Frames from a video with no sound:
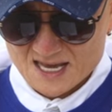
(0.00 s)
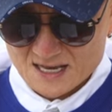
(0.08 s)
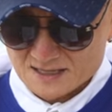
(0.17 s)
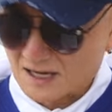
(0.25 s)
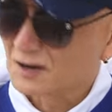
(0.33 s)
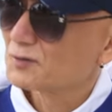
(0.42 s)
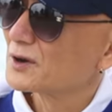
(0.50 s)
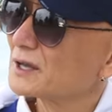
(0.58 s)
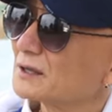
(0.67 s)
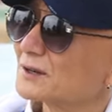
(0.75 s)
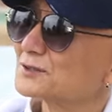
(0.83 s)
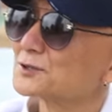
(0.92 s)
제가 왜
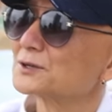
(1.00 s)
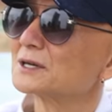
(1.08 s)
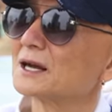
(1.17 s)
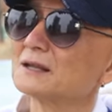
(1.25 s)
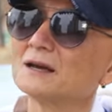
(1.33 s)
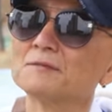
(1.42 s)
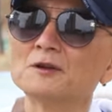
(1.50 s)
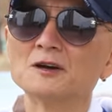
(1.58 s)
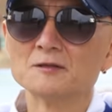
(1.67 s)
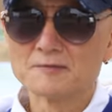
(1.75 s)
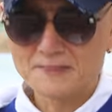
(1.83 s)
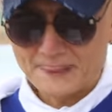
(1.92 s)
이런 소리를
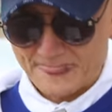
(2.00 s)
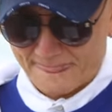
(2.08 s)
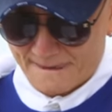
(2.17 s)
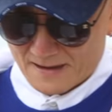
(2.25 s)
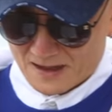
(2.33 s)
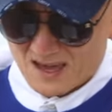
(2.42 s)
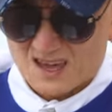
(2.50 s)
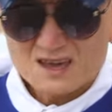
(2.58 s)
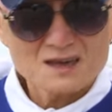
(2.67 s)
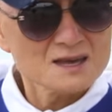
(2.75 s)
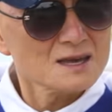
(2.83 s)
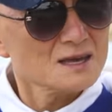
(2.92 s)
하냐면
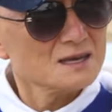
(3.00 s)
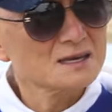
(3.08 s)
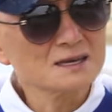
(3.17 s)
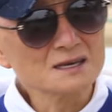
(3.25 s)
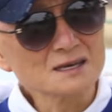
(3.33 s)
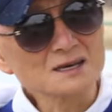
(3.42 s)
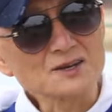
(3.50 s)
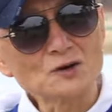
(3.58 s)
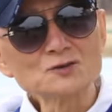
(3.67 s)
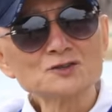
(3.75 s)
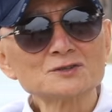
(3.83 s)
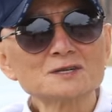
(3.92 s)
이
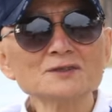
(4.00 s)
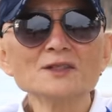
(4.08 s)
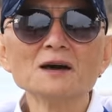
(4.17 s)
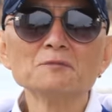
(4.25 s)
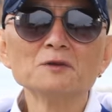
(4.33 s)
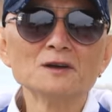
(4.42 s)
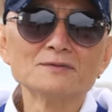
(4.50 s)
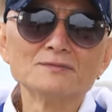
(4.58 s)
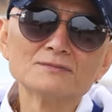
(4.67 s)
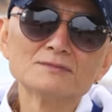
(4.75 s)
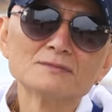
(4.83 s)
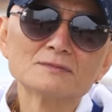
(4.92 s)
경주 끝나면
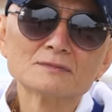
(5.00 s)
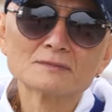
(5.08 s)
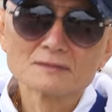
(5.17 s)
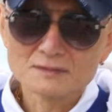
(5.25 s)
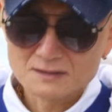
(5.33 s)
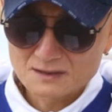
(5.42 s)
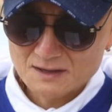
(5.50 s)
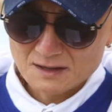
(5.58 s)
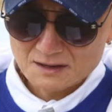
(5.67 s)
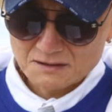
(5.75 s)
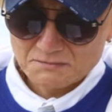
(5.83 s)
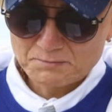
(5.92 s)

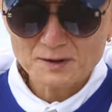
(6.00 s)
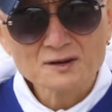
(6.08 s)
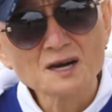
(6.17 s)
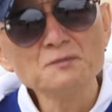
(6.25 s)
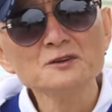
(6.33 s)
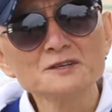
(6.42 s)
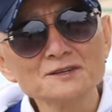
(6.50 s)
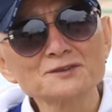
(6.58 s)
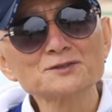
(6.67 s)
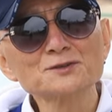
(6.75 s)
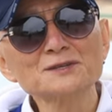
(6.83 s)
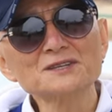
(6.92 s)
뻑하면 이런
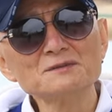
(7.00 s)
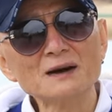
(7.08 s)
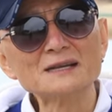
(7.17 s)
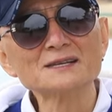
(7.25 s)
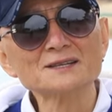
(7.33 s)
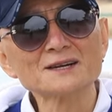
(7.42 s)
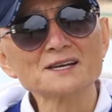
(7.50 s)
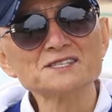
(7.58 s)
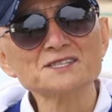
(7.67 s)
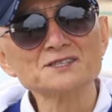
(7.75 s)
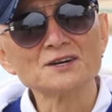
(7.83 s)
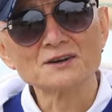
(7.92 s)
소리들 많이들
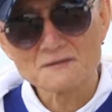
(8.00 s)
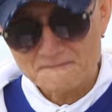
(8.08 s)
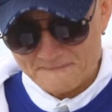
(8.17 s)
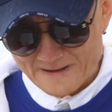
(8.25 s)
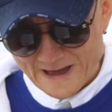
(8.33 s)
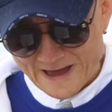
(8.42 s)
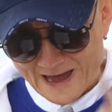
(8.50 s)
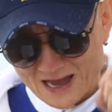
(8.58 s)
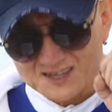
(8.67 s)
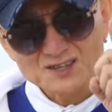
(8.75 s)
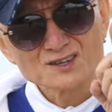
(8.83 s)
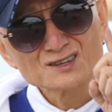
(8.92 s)
하시죠. 야
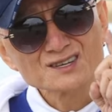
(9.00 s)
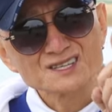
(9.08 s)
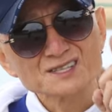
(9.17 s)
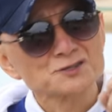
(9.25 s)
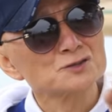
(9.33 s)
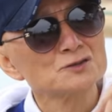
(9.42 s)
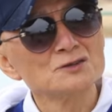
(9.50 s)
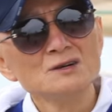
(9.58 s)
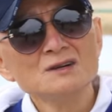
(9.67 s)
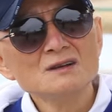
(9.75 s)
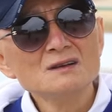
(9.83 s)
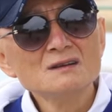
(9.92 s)
저거 기수
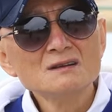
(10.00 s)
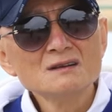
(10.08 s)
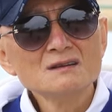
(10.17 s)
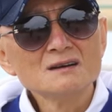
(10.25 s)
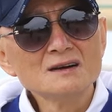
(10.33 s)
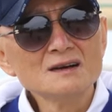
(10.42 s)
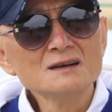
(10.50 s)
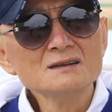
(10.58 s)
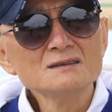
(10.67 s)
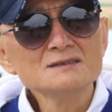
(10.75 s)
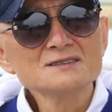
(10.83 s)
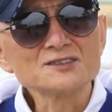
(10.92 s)
어?
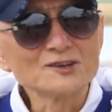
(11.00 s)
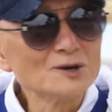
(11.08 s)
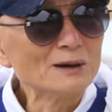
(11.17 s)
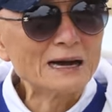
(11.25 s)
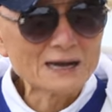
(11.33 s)
저놈 안